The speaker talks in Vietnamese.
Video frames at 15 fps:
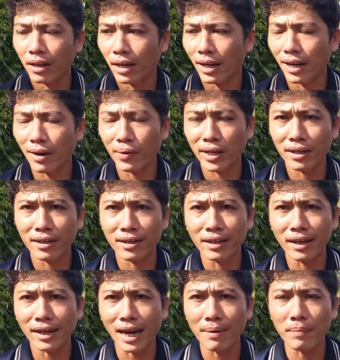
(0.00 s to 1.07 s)
thì đối với những
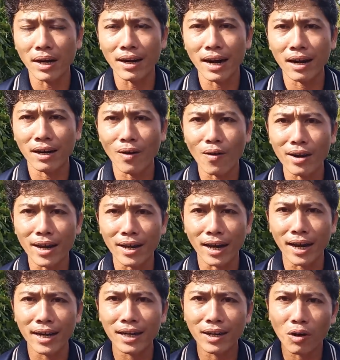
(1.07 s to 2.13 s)
cái cây mà khó ra
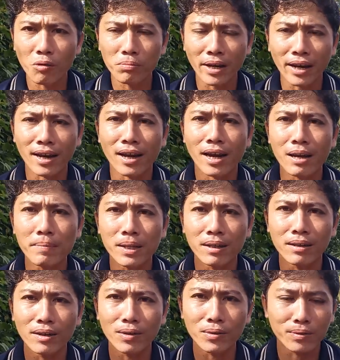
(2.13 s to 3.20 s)
rễ nó cũng vẫn ra rễ bình
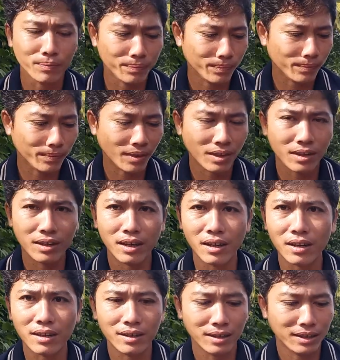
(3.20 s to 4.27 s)
thường luôn đó